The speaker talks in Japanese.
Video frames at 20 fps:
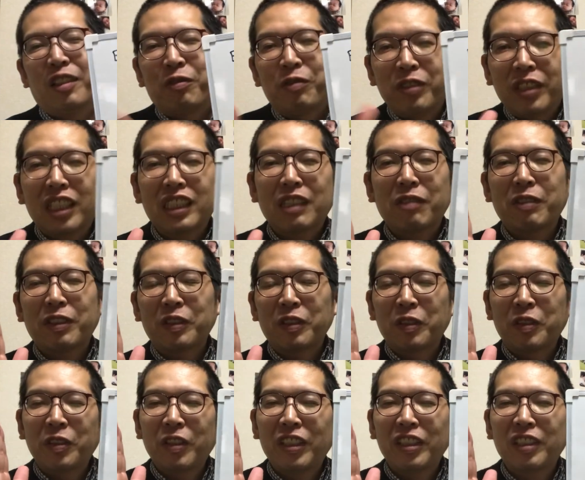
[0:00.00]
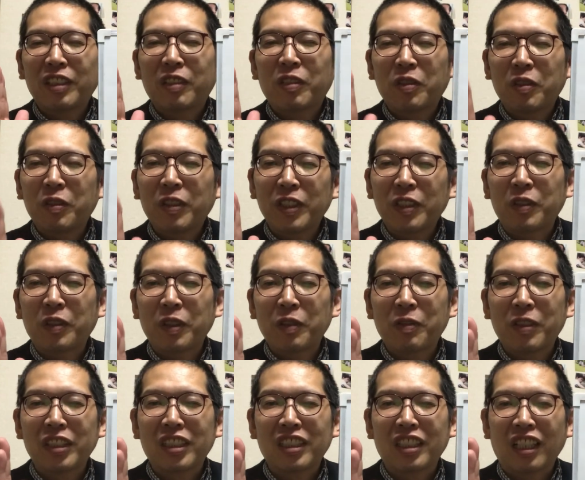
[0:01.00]
皆様の応援でここまで来れ
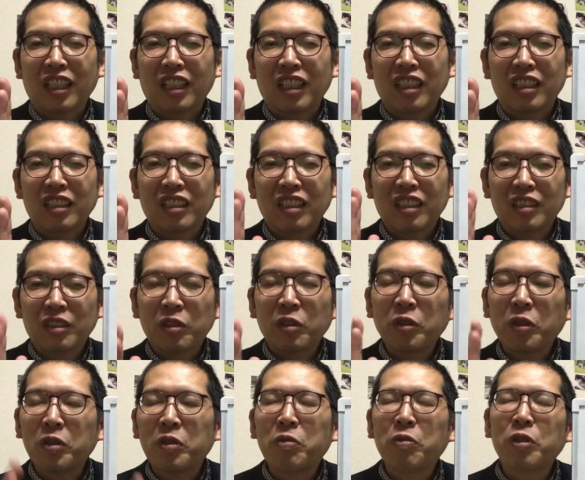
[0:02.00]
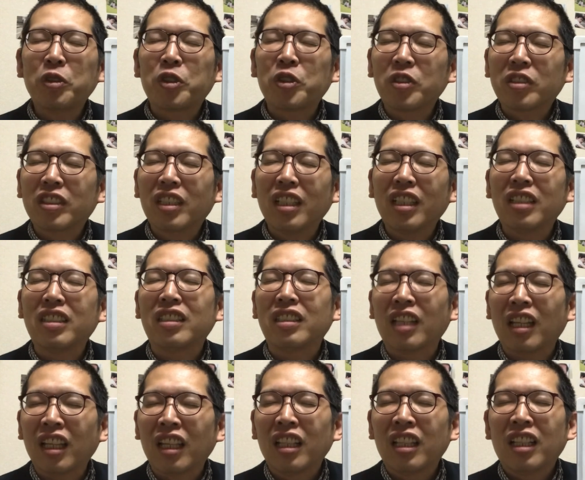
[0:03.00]
ましたちょうどもう10ヶ月
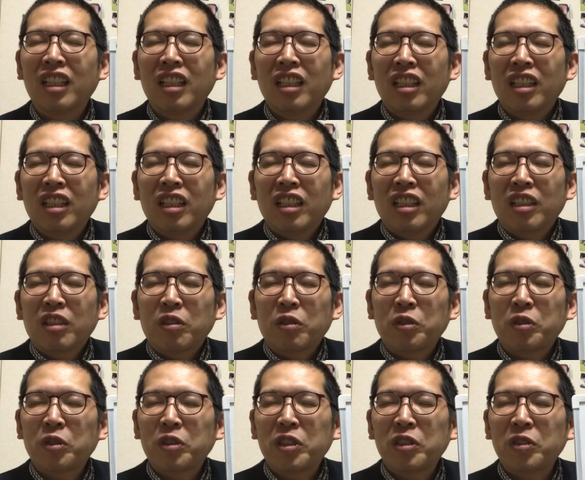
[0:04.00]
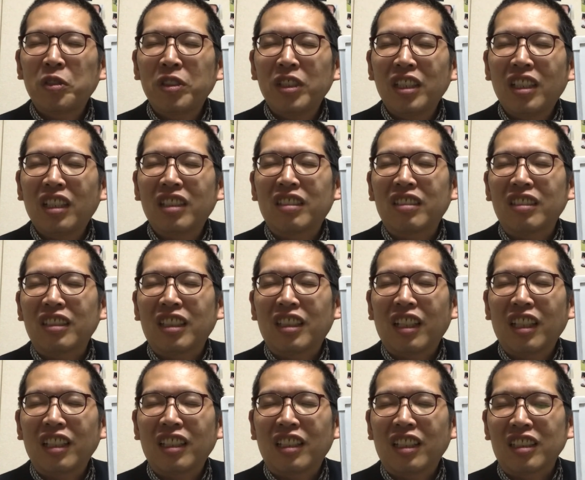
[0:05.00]
ね今年の2月に
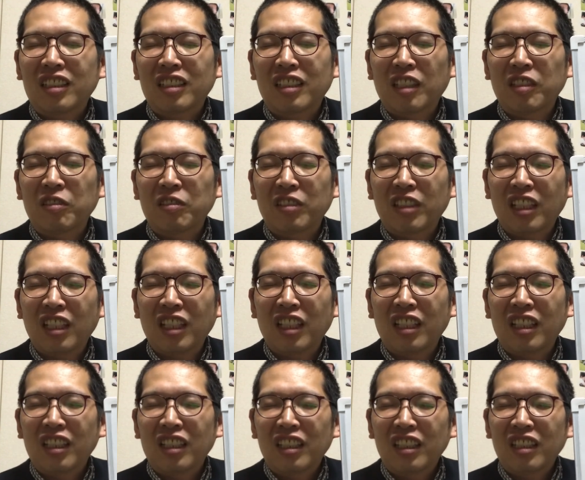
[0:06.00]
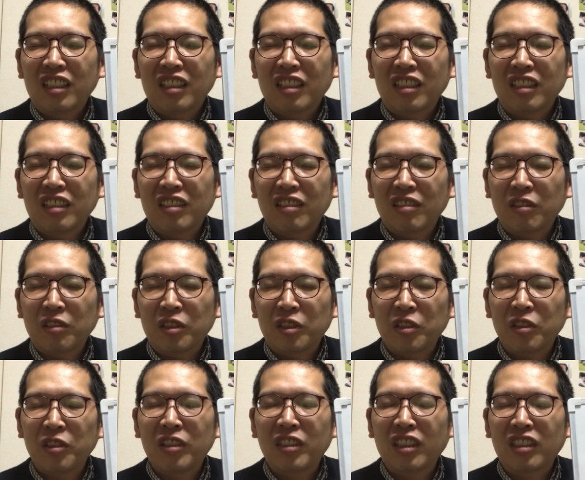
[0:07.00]
開花したので
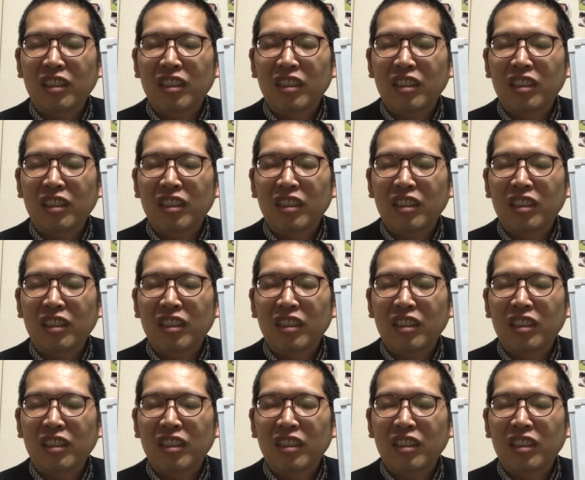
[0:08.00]
12